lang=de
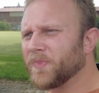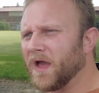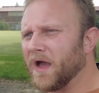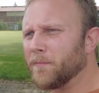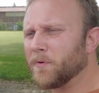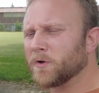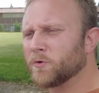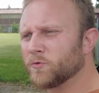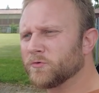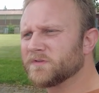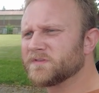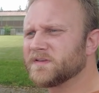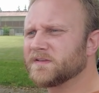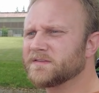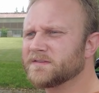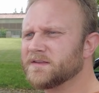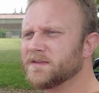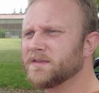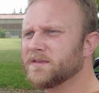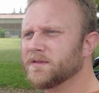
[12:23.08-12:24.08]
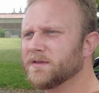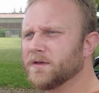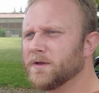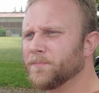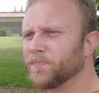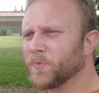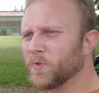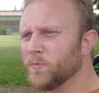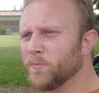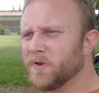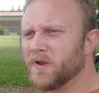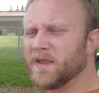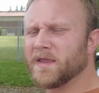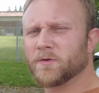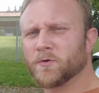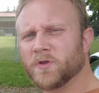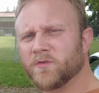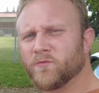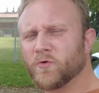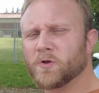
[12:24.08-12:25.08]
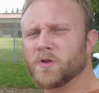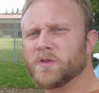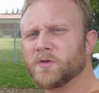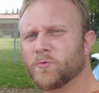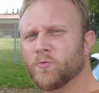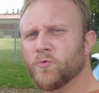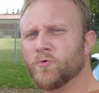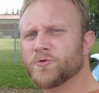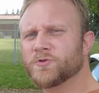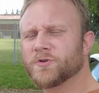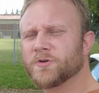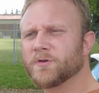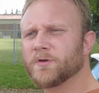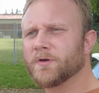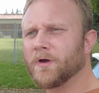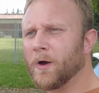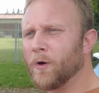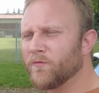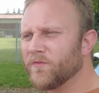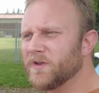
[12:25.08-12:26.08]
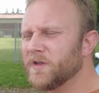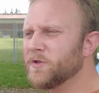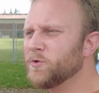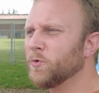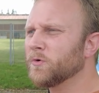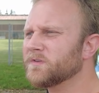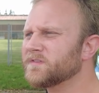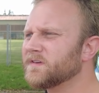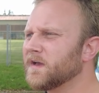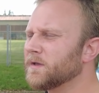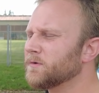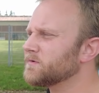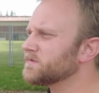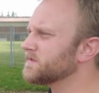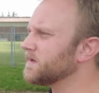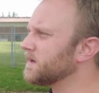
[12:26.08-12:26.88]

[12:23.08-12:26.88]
Aber grundsätzlich überlegt euch wirklich gut, auch wenn ihr jung seid und